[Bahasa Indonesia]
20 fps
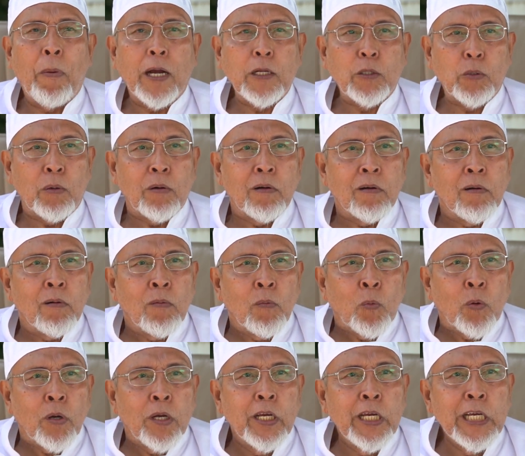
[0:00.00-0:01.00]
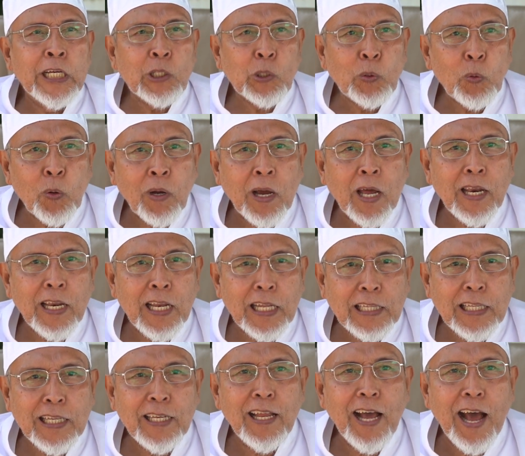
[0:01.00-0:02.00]
Coba itu. Itu
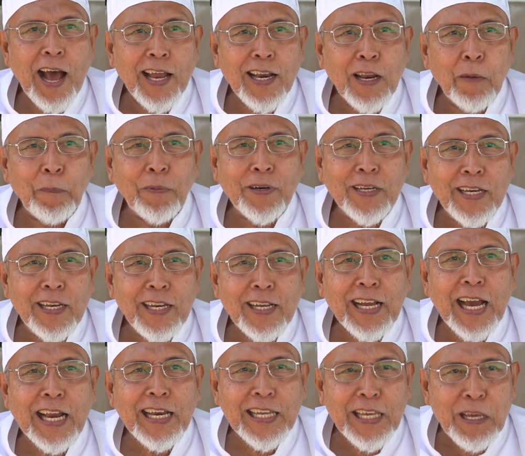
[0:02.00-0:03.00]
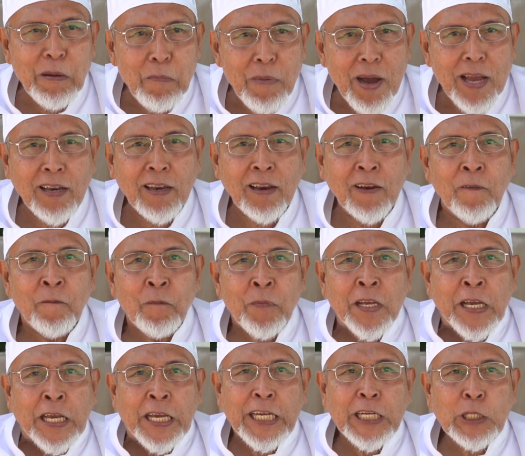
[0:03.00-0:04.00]
karena tidak ada pendidikan iman.
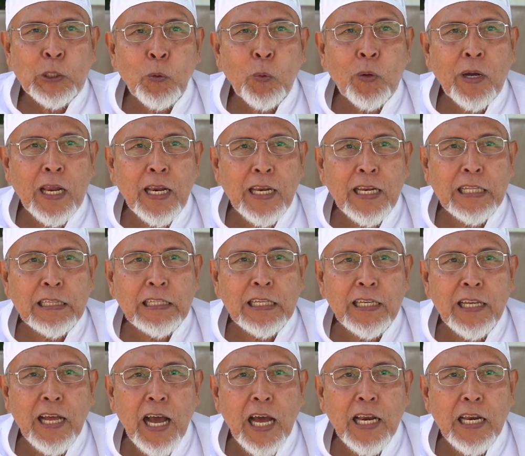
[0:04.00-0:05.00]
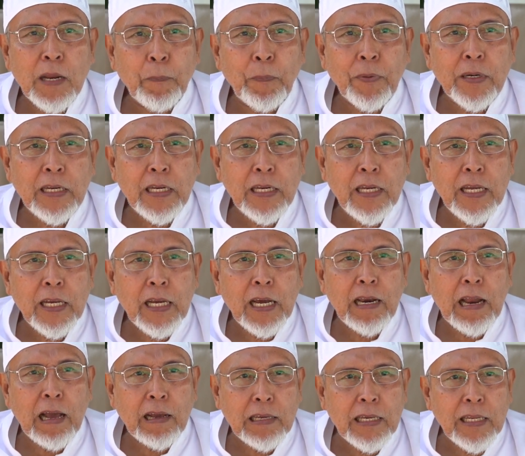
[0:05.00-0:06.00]
Itu karena tidak ada
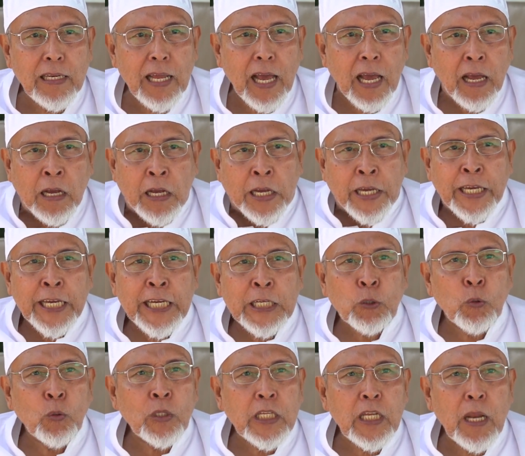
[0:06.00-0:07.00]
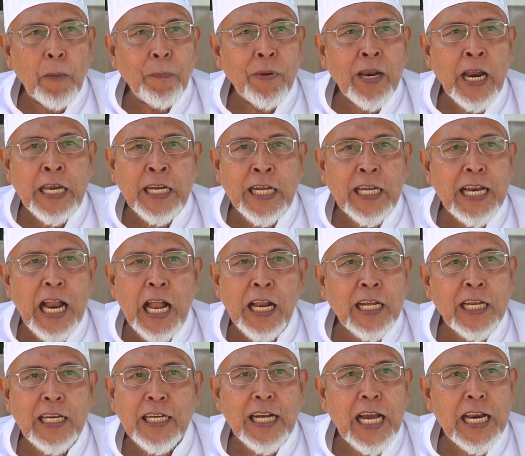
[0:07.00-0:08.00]
pendidikan akidah. Itu tidak pernah
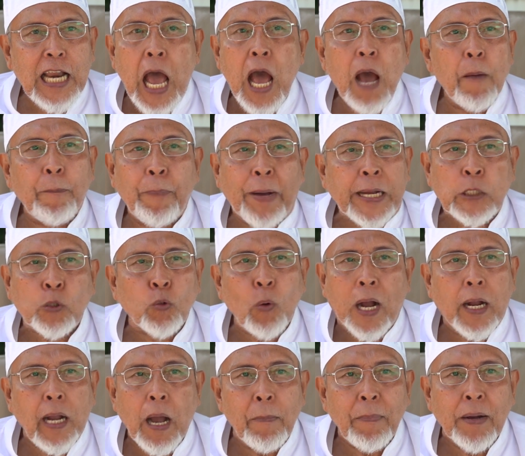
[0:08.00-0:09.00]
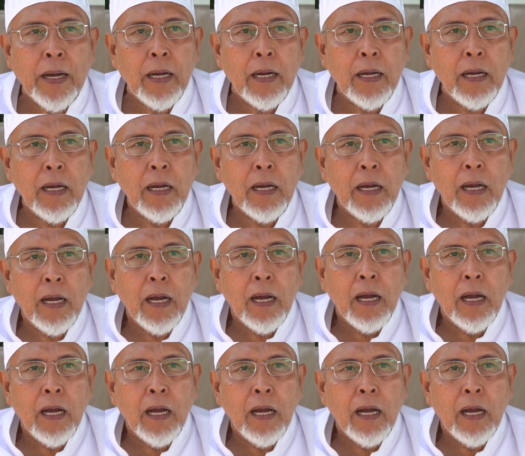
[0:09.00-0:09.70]
dikenalkan dengan apa itu agama.